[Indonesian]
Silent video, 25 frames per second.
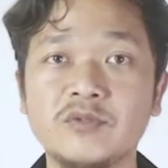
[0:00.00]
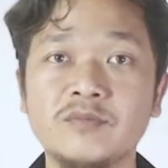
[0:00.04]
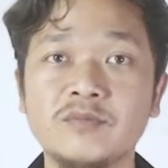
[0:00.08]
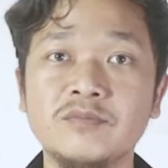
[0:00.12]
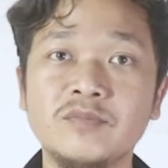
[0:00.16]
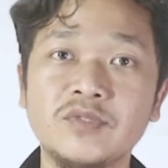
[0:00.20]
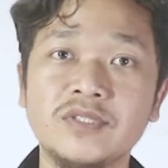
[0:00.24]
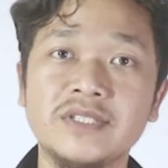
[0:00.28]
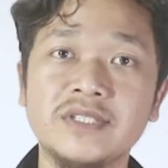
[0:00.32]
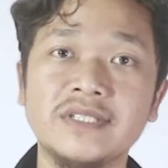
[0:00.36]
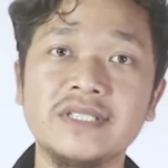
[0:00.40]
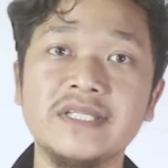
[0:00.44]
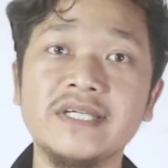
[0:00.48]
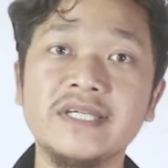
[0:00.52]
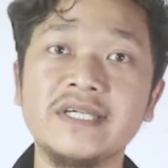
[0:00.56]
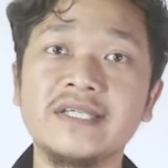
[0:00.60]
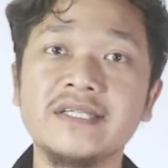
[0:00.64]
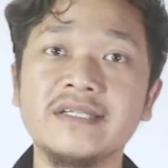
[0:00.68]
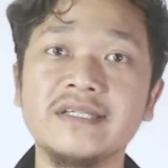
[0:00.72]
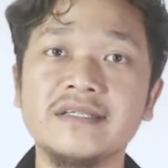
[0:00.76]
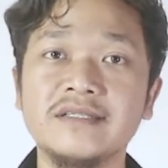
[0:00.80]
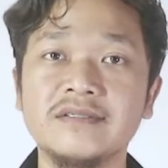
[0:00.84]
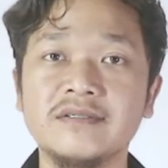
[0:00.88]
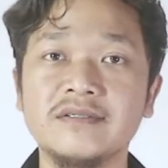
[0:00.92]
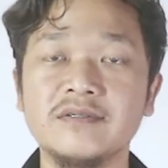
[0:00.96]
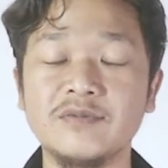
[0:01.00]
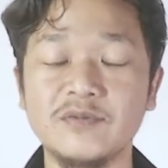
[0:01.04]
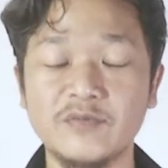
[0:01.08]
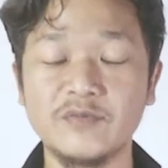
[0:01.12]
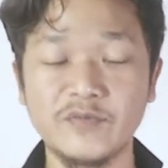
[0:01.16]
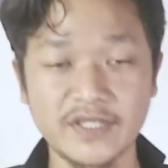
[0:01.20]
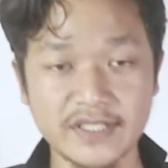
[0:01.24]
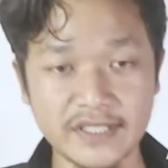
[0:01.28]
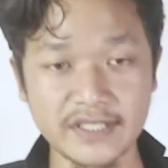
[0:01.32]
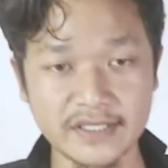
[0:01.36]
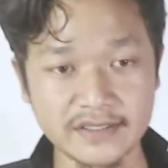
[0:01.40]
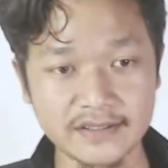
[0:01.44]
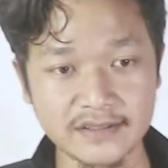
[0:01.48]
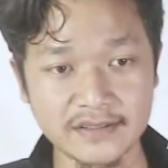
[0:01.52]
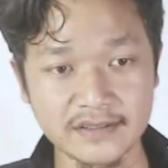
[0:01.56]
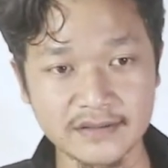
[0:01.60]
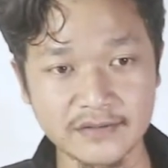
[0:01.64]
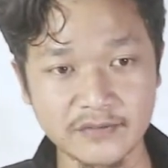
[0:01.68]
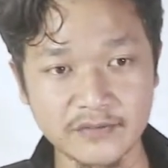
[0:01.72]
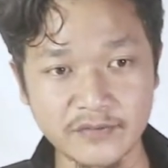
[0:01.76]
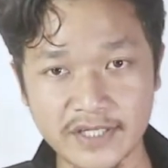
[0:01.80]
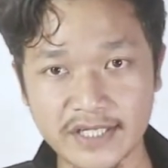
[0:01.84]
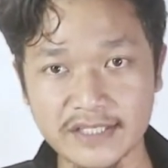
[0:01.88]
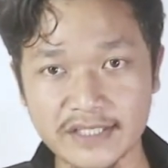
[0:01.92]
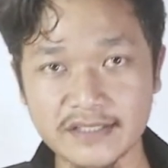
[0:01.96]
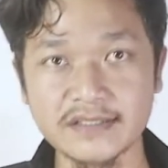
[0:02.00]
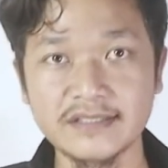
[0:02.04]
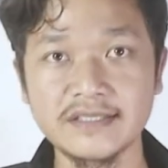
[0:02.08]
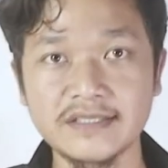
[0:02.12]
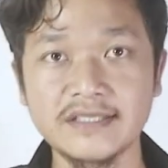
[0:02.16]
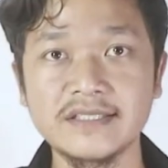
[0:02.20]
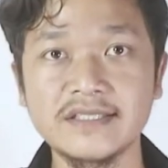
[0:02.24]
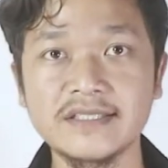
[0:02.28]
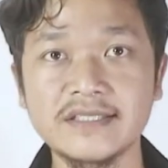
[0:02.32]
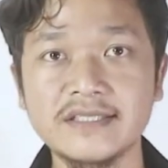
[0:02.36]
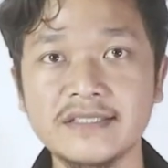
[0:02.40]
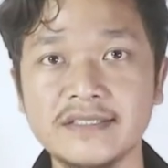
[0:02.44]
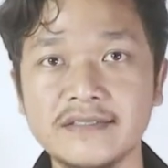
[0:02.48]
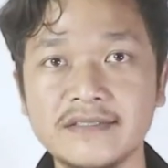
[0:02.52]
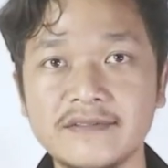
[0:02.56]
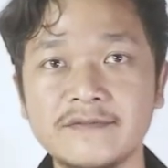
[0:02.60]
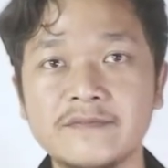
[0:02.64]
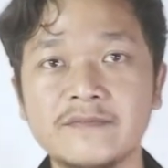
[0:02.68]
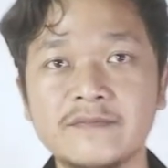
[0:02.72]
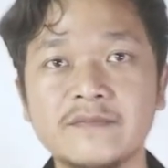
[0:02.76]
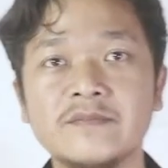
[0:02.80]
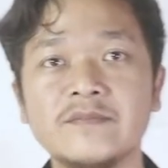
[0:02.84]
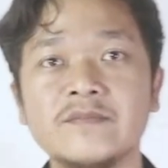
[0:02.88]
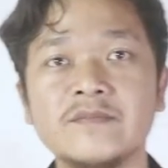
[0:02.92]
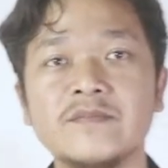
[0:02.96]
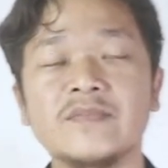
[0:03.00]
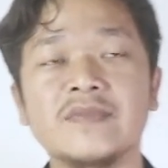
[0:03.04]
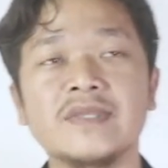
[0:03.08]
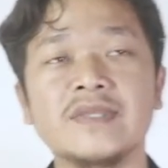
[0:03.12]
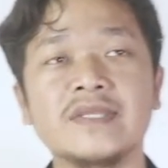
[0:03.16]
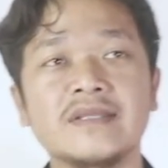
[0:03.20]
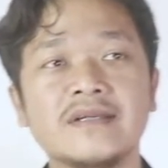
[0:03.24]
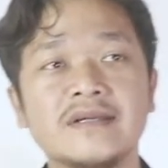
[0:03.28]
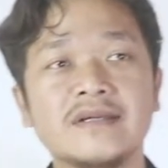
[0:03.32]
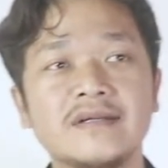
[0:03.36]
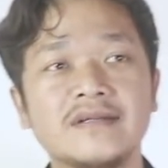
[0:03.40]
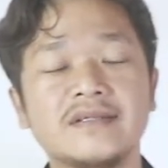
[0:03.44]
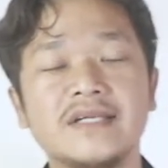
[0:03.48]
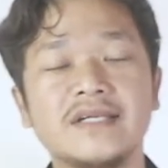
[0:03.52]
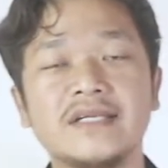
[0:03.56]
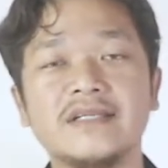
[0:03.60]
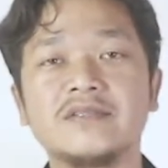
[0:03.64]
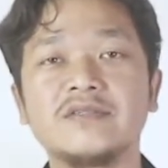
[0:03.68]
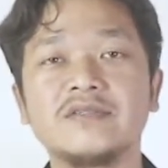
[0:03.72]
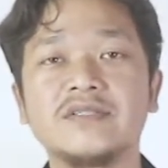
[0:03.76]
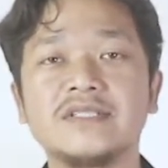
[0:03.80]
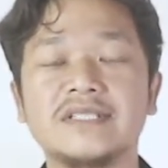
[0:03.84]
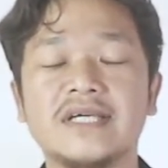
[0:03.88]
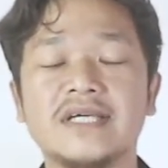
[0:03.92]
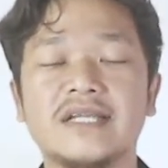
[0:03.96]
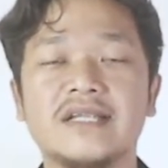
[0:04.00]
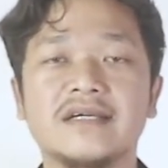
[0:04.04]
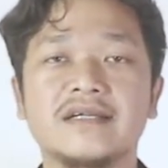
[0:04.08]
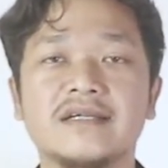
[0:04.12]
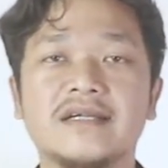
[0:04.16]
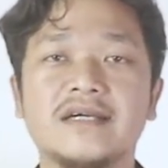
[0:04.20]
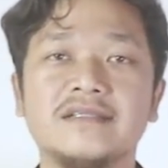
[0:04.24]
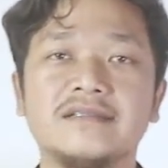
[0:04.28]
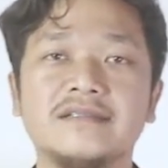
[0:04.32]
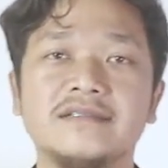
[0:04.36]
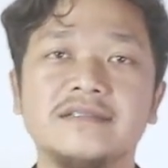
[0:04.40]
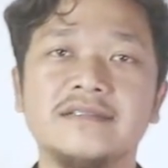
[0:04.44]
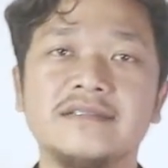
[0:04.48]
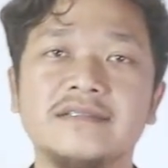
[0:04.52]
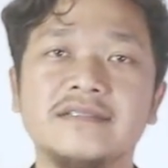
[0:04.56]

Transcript: sumbu sendiri, bikin bikin sendiri dan itu disalahkan.